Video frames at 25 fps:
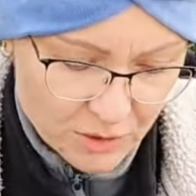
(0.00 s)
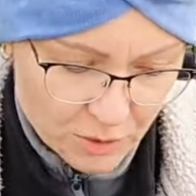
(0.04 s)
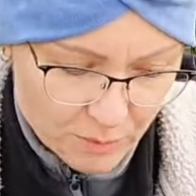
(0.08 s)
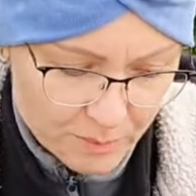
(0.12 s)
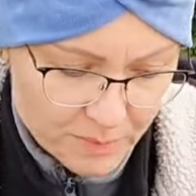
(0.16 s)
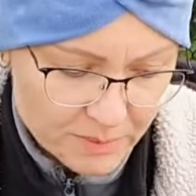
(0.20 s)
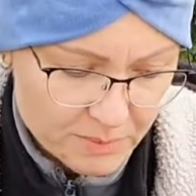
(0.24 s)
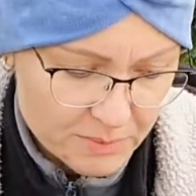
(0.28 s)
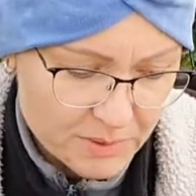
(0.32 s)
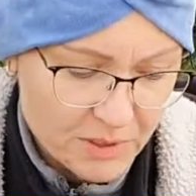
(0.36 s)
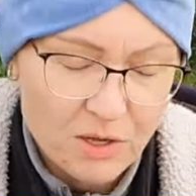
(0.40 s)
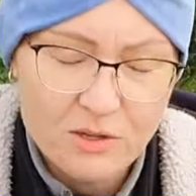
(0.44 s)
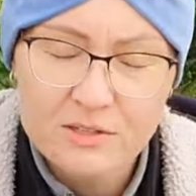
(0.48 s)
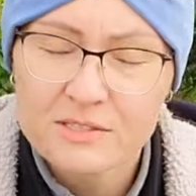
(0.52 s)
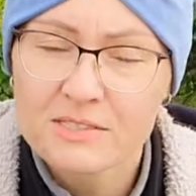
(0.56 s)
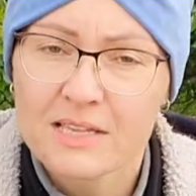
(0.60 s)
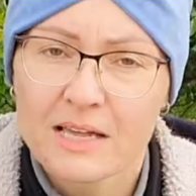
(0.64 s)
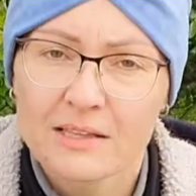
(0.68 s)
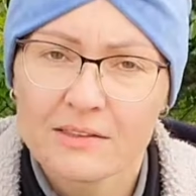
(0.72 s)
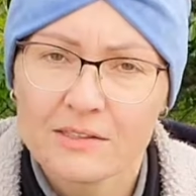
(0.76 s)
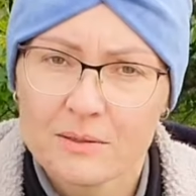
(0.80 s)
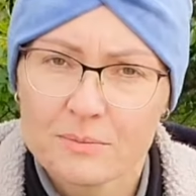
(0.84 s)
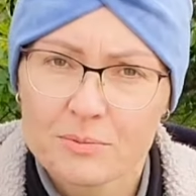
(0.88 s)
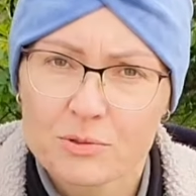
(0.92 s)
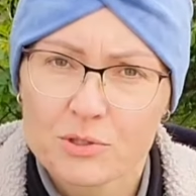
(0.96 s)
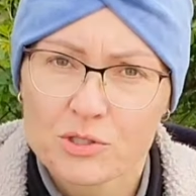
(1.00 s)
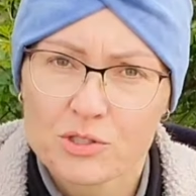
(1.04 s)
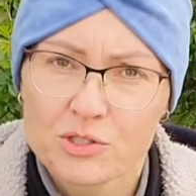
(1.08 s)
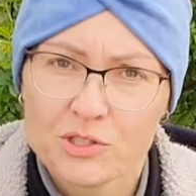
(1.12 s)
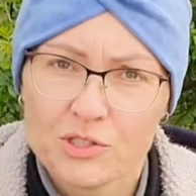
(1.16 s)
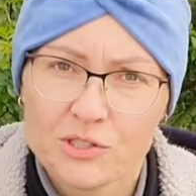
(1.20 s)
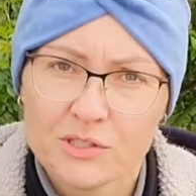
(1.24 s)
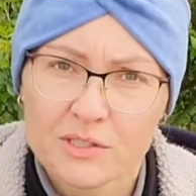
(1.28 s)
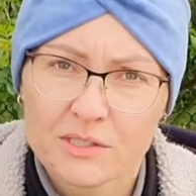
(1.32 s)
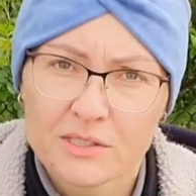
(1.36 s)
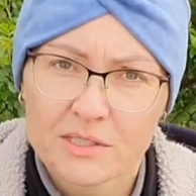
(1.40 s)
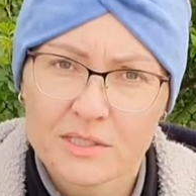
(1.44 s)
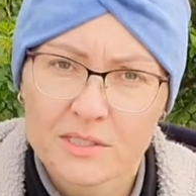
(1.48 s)
robimy ostatnie
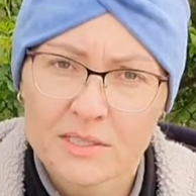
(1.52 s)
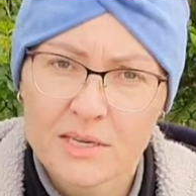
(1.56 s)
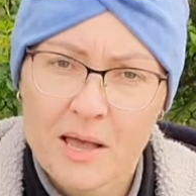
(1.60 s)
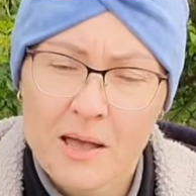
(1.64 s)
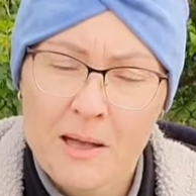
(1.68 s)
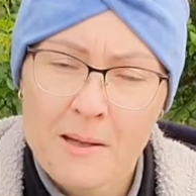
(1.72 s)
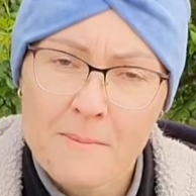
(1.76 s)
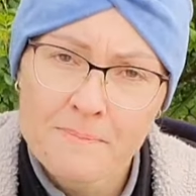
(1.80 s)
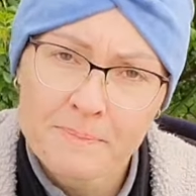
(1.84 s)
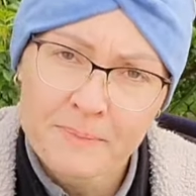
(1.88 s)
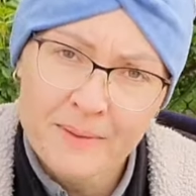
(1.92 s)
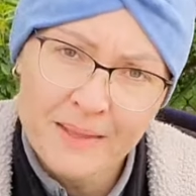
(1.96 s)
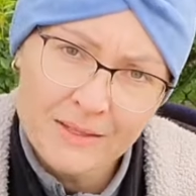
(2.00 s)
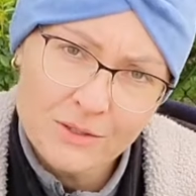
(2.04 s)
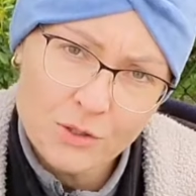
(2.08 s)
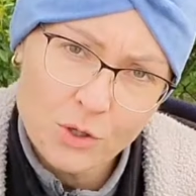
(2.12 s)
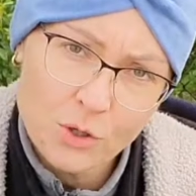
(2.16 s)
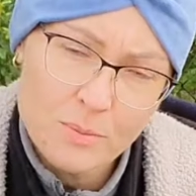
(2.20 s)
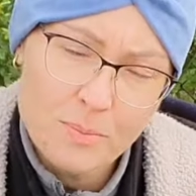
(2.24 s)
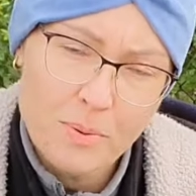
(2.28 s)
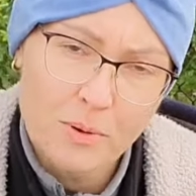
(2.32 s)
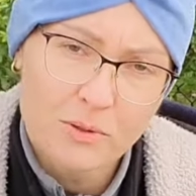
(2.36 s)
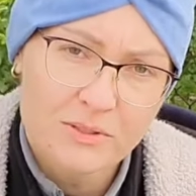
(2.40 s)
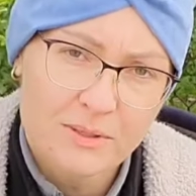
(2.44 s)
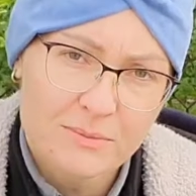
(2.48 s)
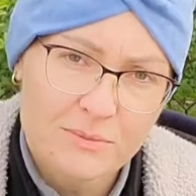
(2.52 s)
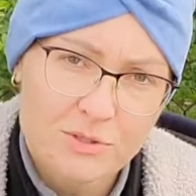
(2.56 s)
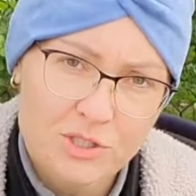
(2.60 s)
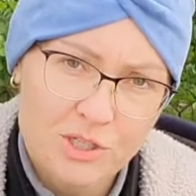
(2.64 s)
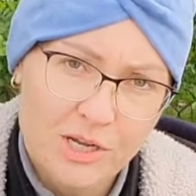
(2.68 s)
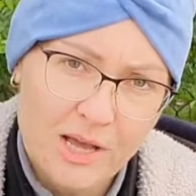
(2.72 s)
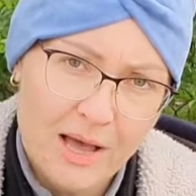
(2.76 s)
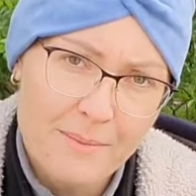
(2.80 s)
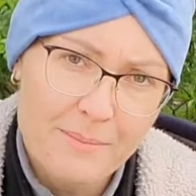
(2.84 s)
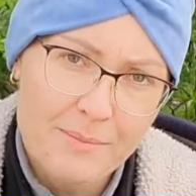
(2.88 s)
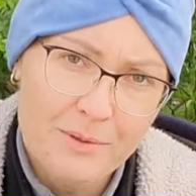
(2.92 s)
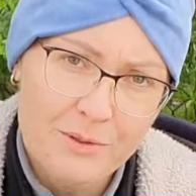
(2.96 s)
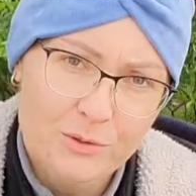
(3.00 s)
przycinki, no i potem
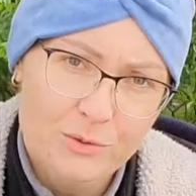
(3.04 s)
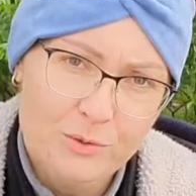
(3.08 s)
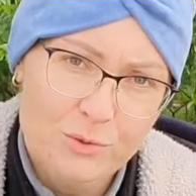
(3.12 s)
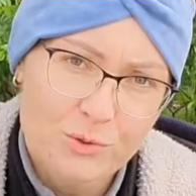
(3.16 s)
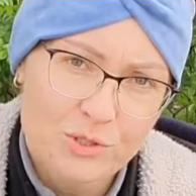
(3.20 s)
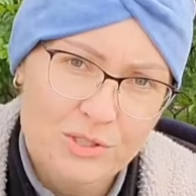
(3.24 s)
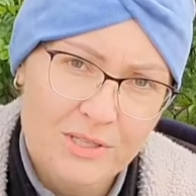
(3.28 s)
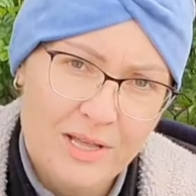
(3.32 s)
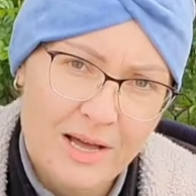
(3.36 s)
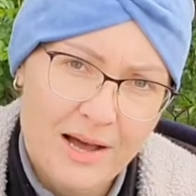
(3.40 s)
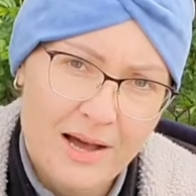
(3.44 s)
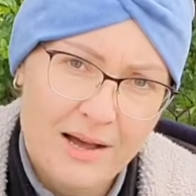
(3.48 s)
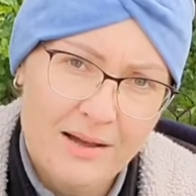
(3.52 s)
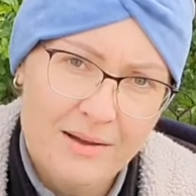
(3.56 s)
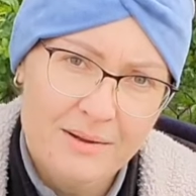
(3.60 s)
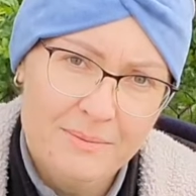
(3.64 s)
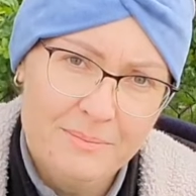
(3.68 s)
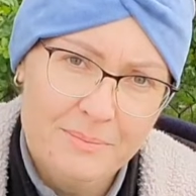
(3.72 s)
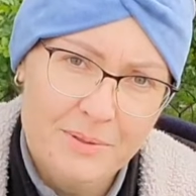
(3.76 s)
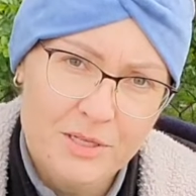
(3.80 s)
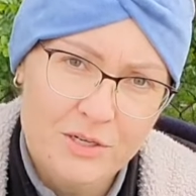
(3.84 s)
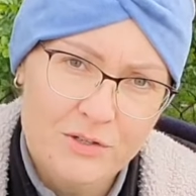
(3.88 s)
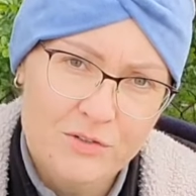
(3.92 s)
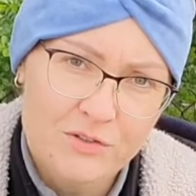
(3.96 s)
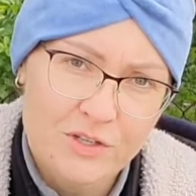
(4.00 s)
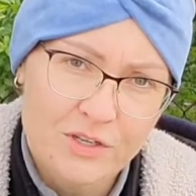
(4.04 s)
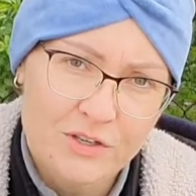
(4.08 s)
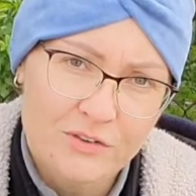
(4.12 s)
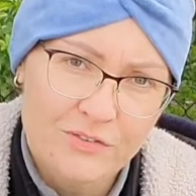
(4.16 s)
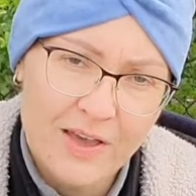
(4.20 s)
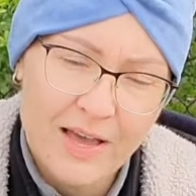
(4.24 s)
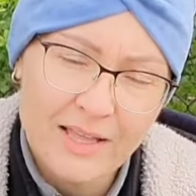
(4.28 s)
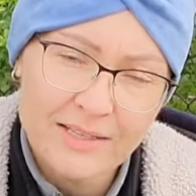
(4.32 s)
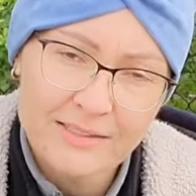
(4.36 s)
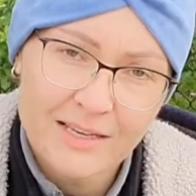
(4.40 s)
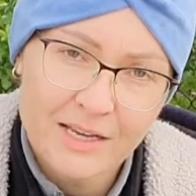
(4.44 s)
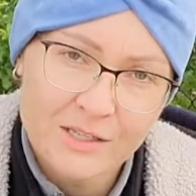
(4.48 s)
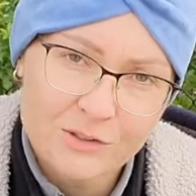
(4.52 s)
czekamy już na pierwsze
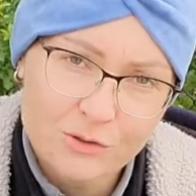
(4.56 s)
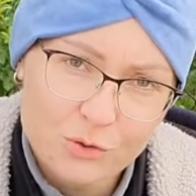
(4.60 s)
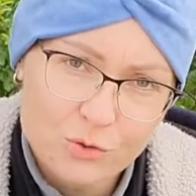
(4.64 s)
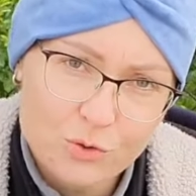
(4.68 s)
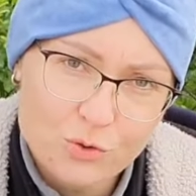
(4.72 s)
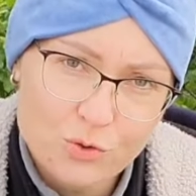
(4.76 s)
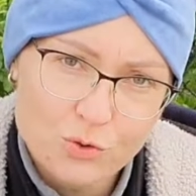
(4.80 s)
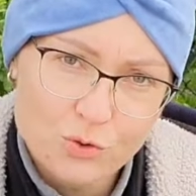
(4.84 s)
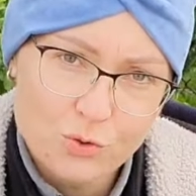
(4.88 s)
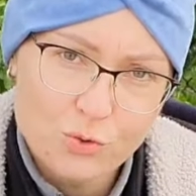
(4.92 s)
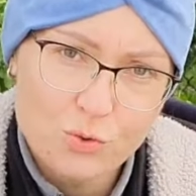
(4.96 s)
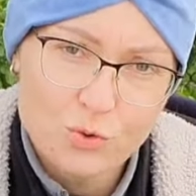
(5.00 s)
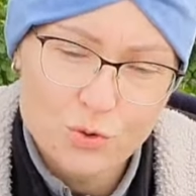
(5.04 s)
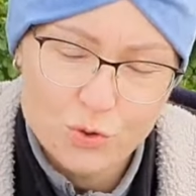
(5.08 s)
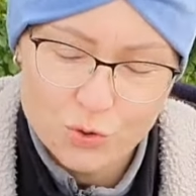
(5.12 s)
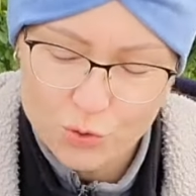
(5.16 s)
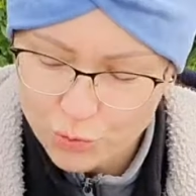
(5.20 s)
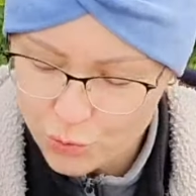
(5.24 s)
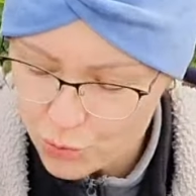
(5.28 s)
kwiaty, a to już tuż,